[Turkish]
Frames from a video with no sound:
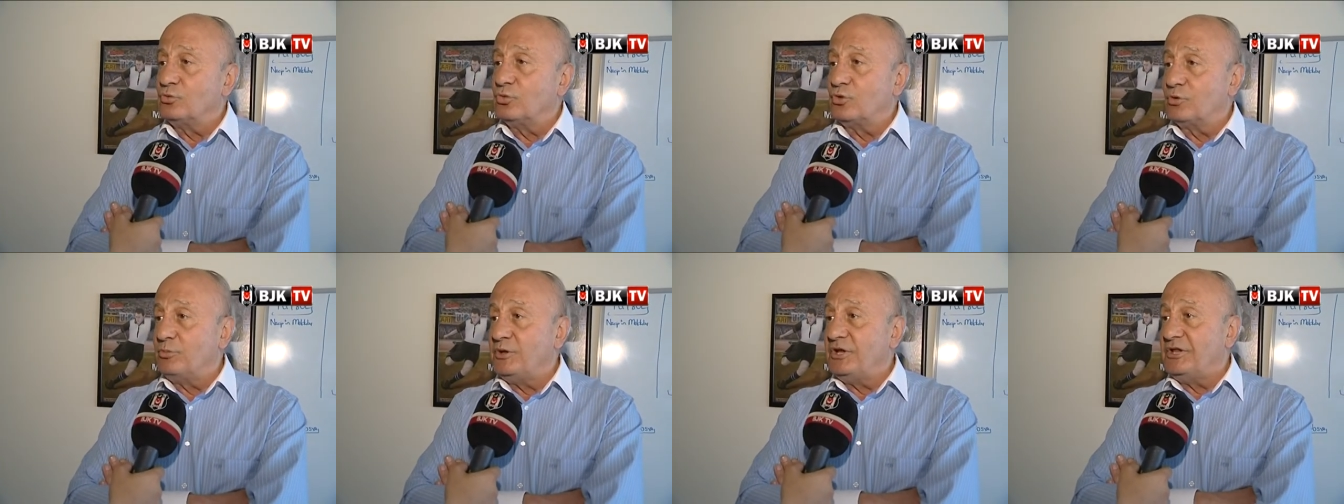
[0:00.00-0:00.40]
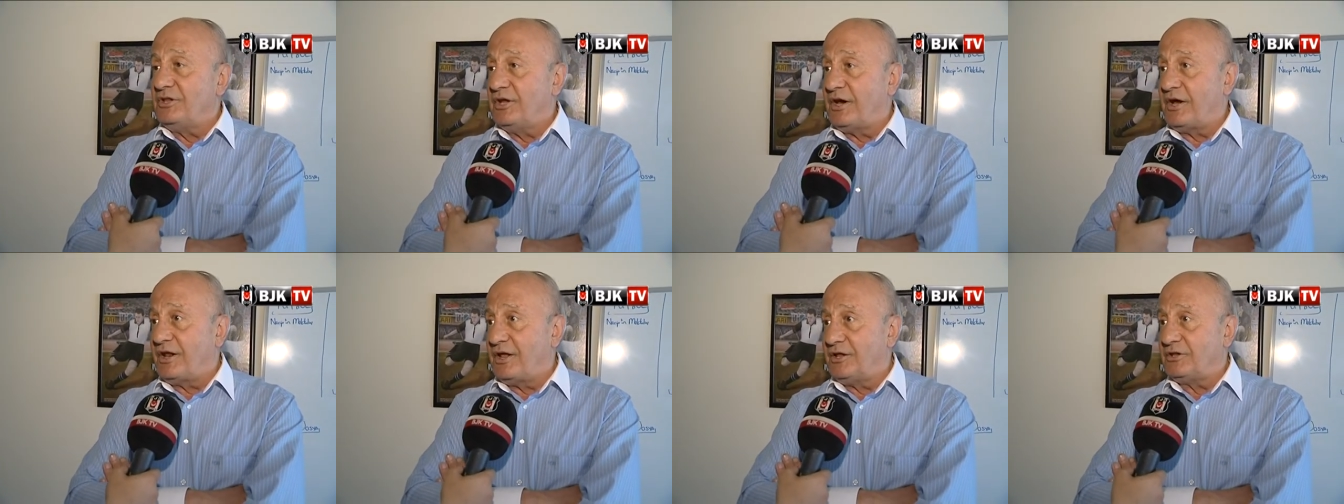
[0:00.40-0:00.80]
durumu
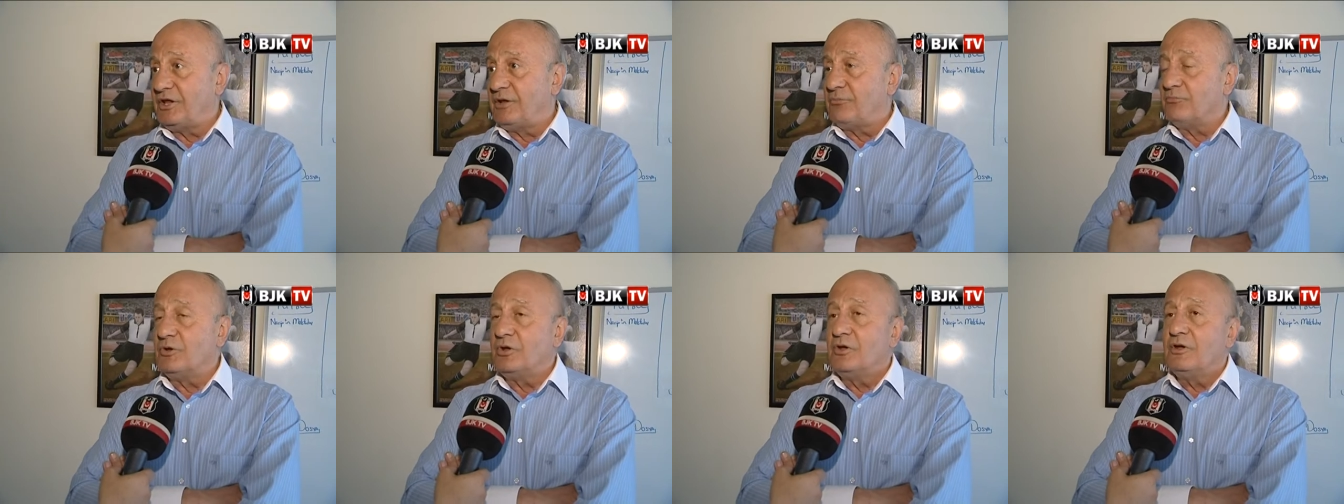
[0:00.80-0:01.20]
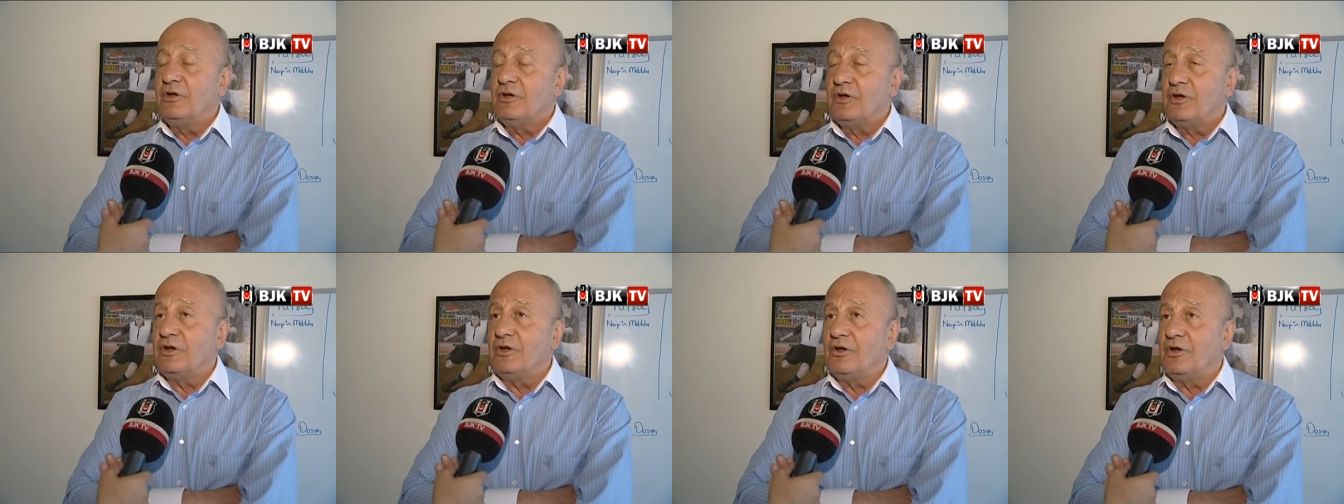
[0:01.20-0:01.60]
idare edeyim
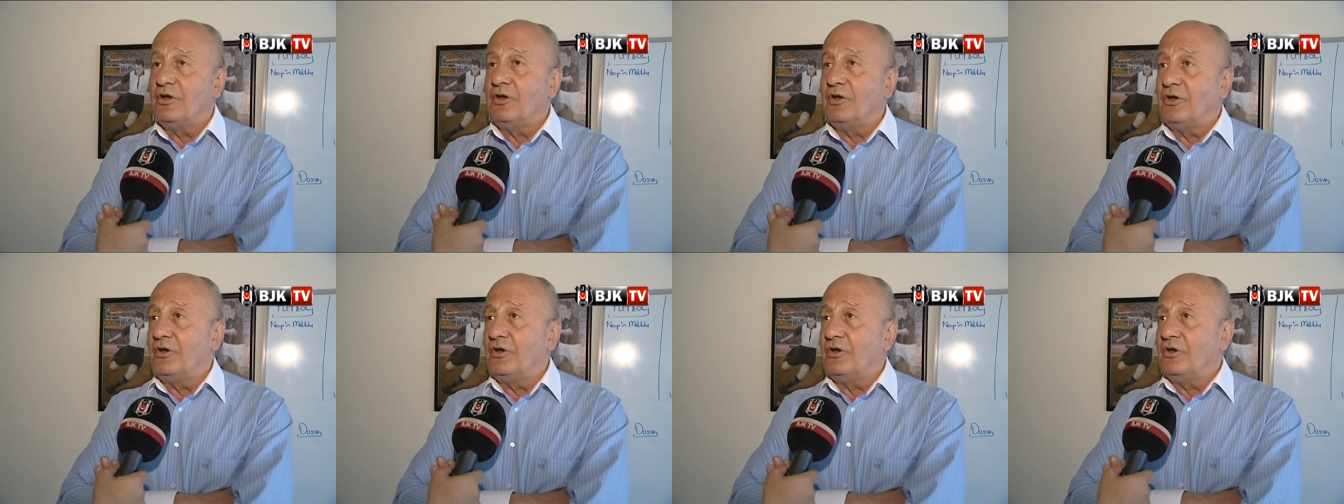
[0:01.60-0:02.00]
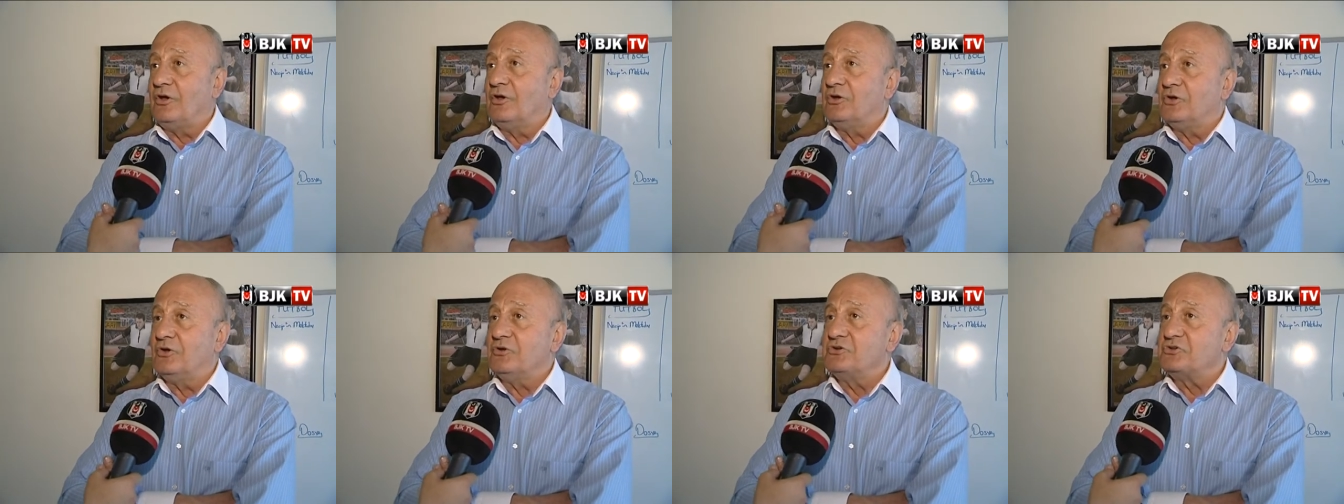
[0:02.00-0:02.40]

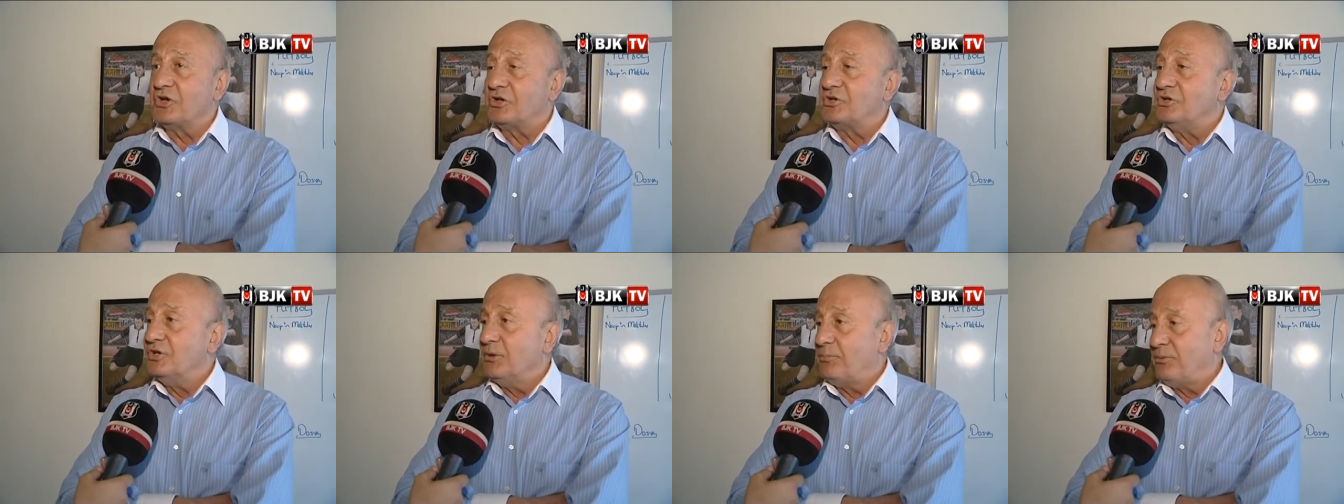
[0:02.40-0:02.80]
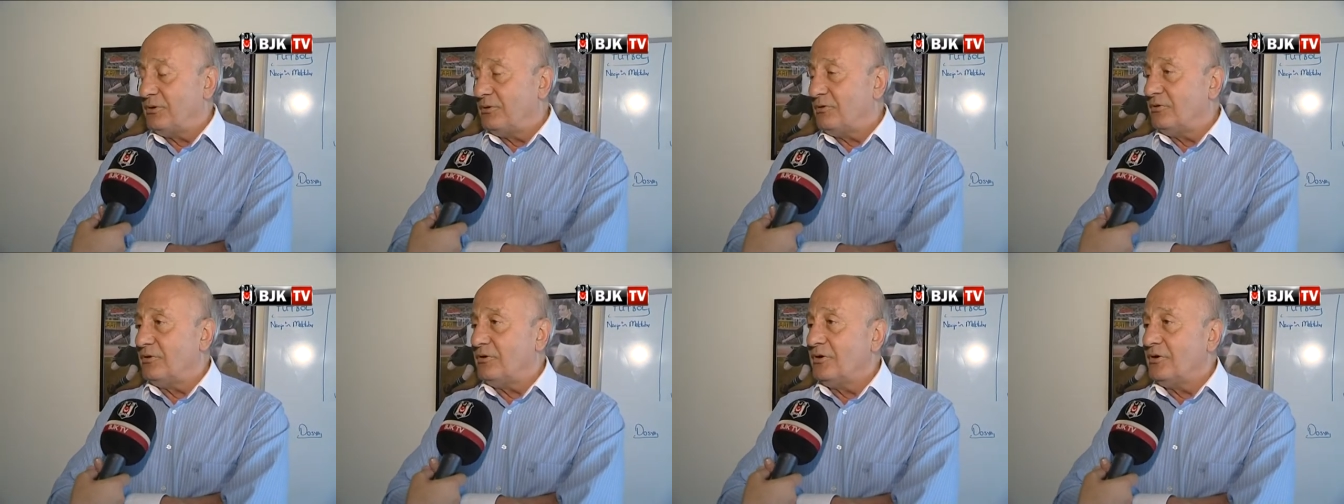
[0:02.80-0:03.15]
e, şeklinde bir